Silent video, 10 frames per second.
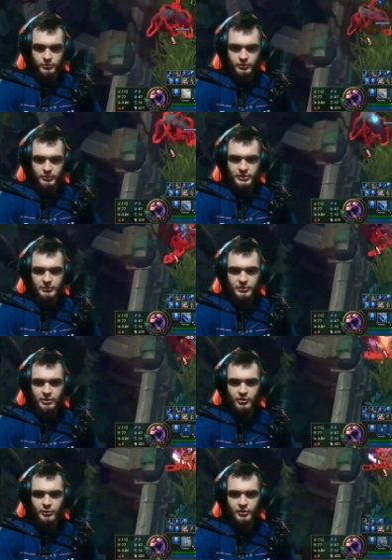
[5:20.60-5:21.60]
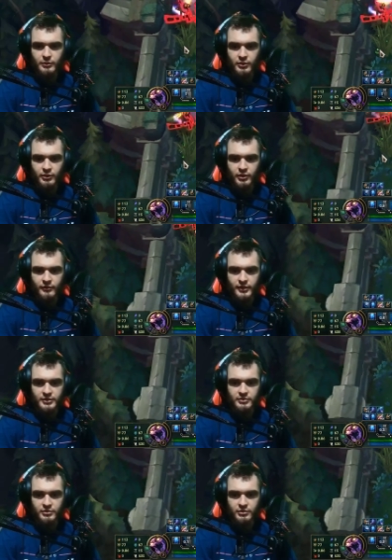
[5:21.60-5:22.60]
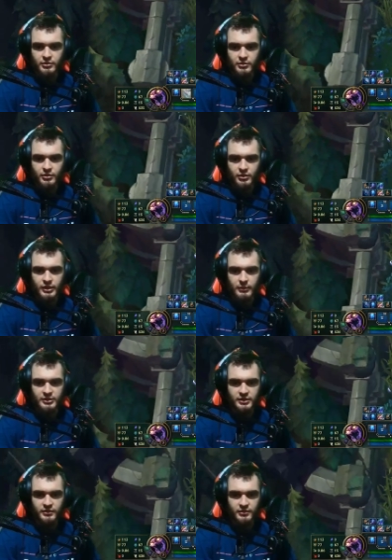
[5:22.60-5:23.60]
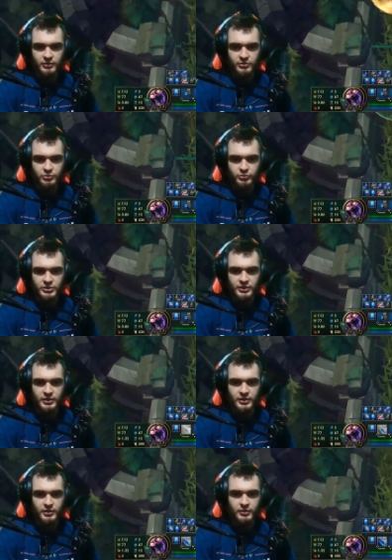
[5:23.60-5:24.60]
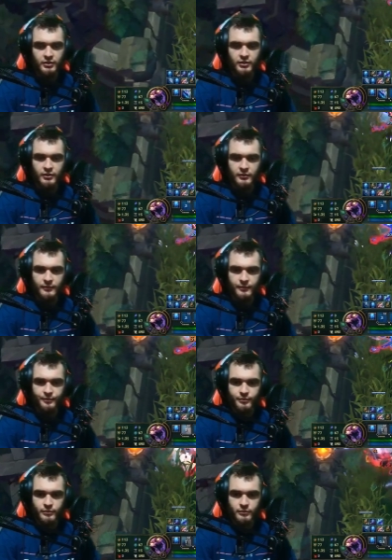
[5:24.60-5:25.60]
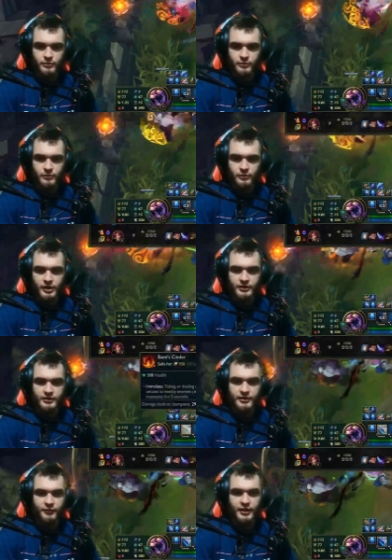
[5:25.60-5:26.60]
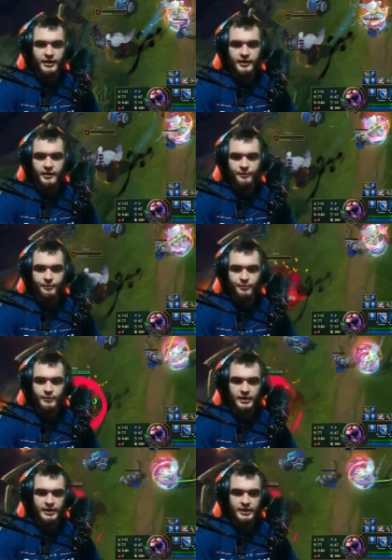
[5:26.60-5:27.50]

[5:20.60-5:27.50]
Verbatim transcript: Jak będziemy go body blokować, no to nie ma szans, że gość ucieknie, nie? Weźcie ze fraga. Ja